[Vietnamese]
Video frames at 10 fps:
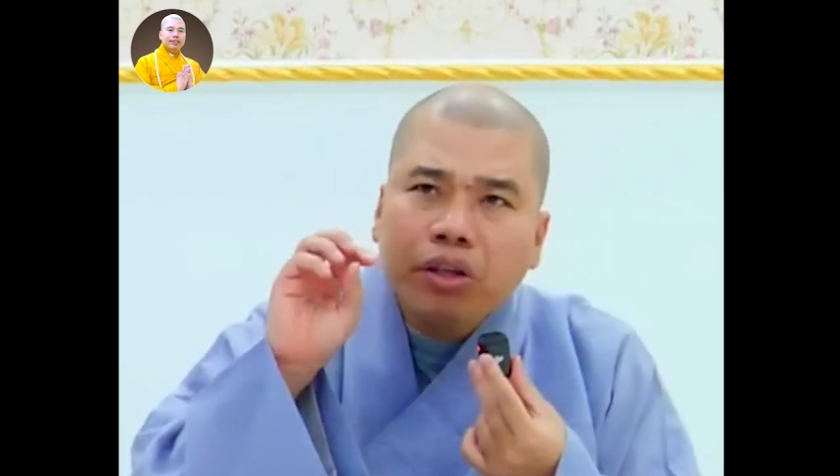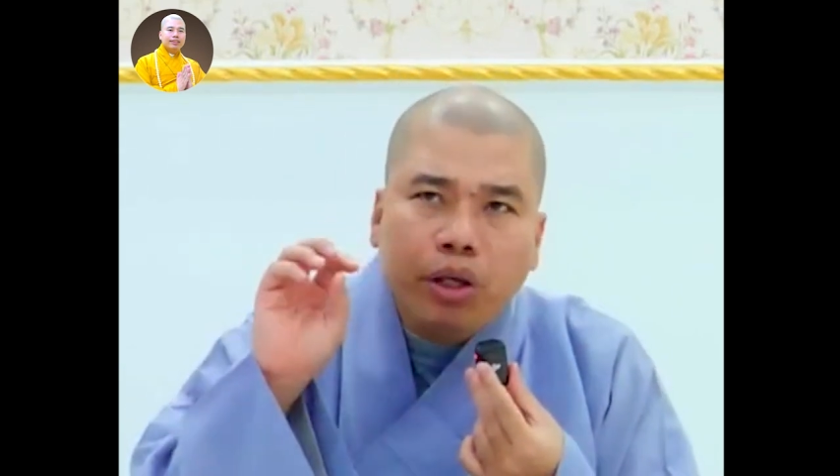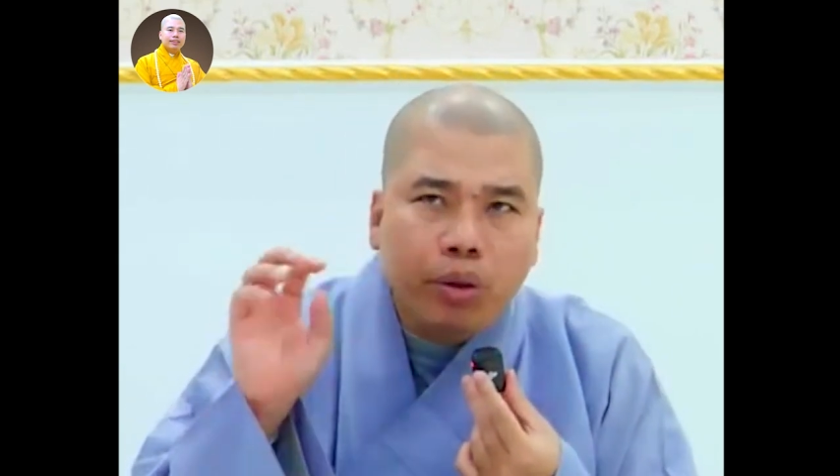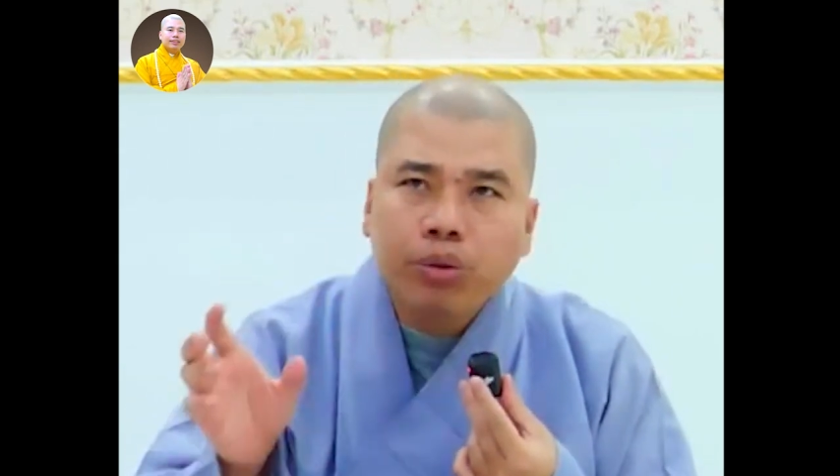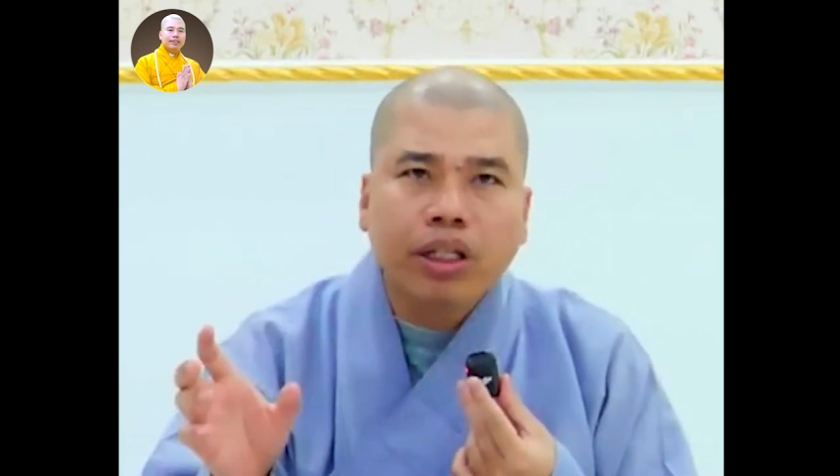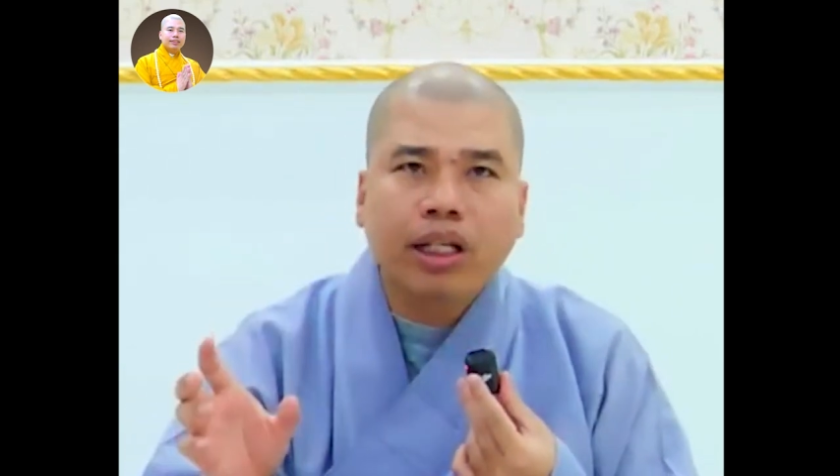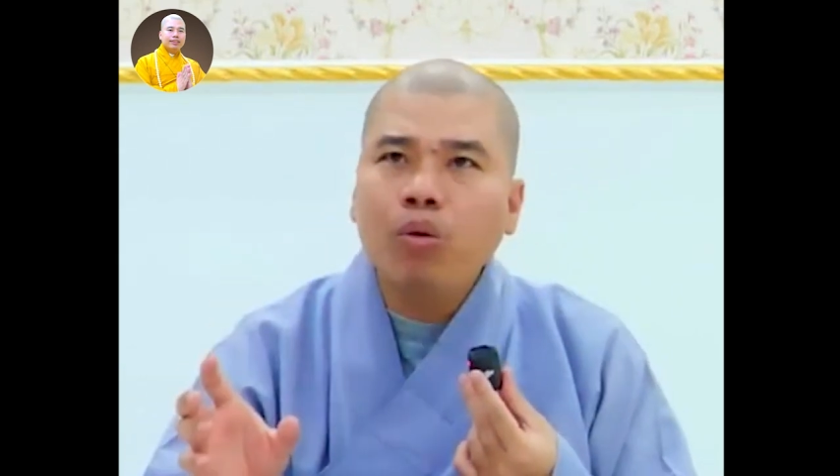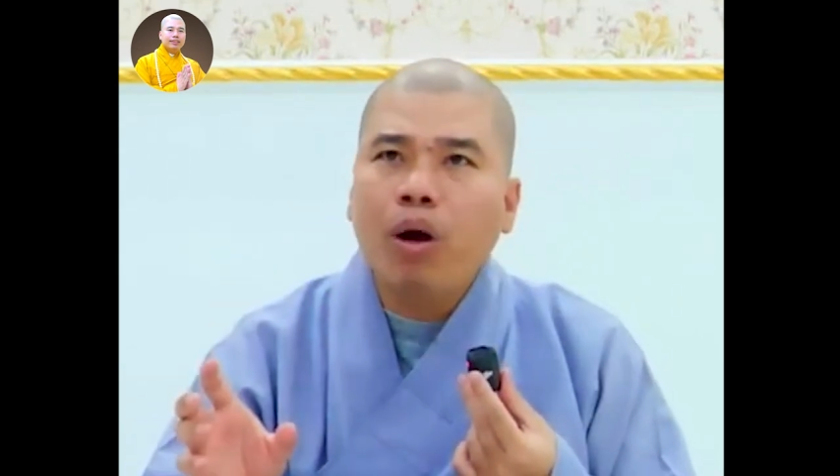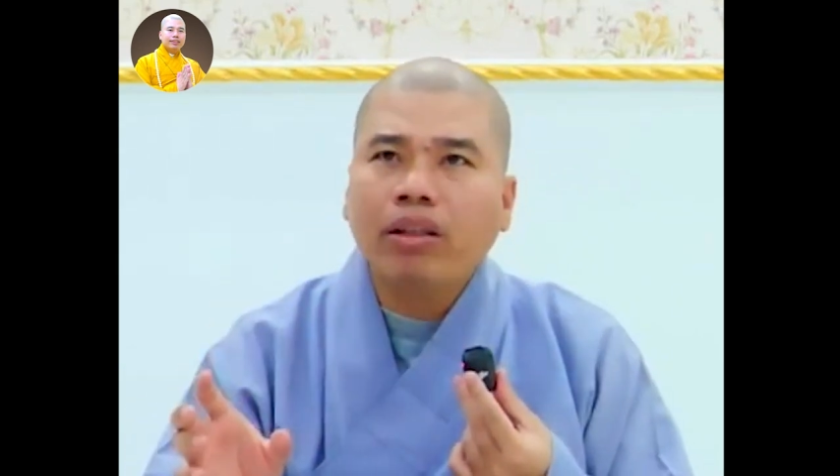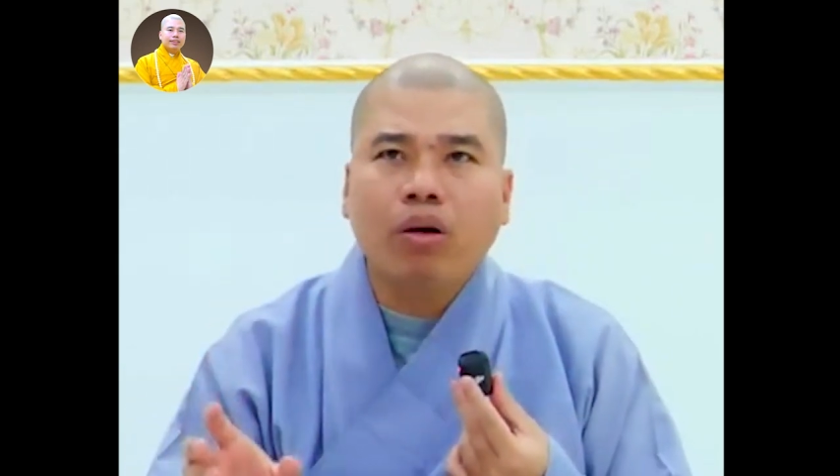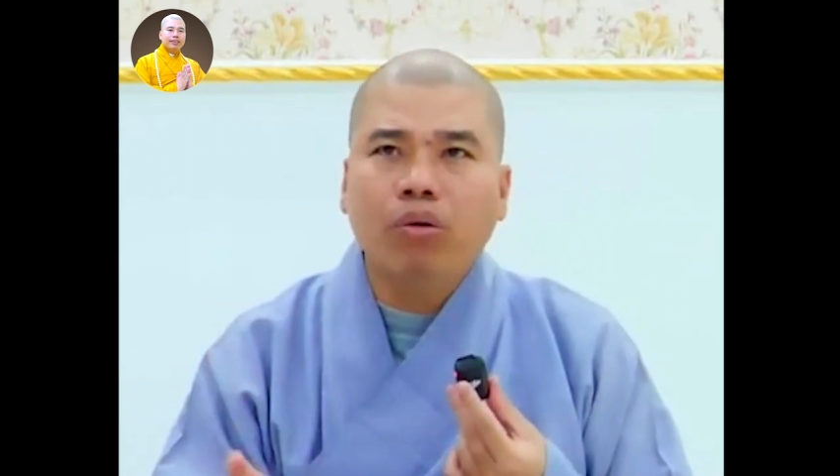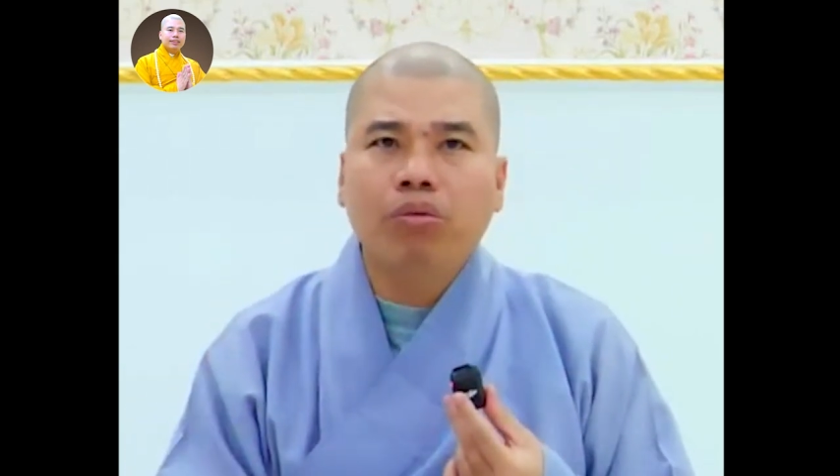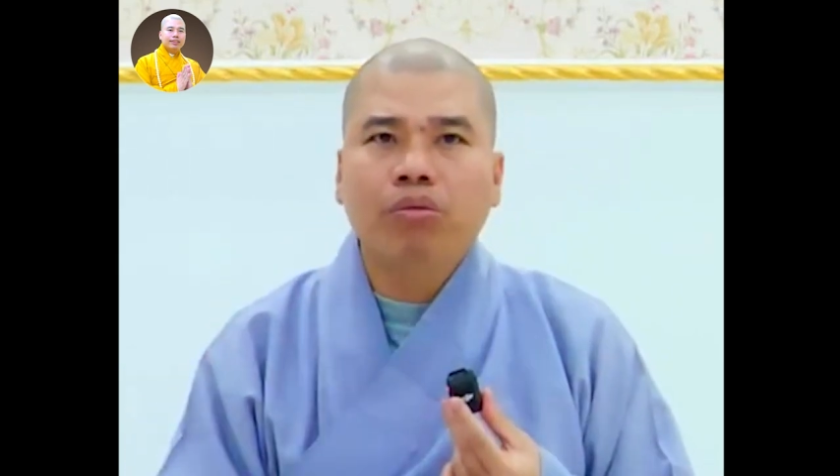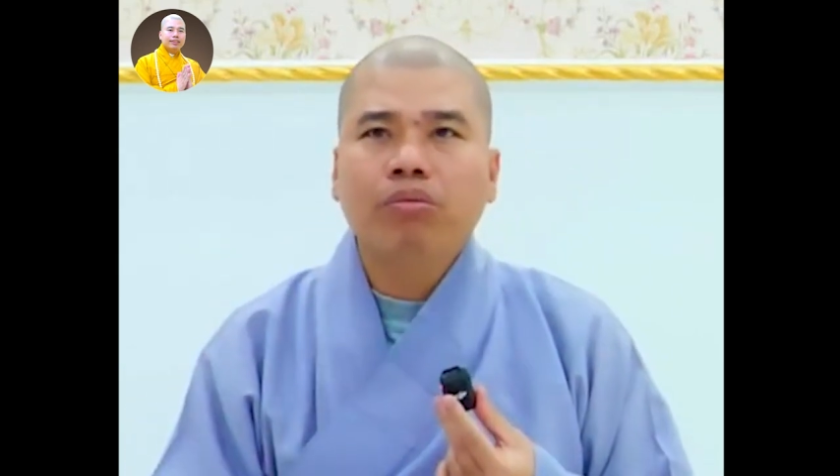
nhiều về cái quán thù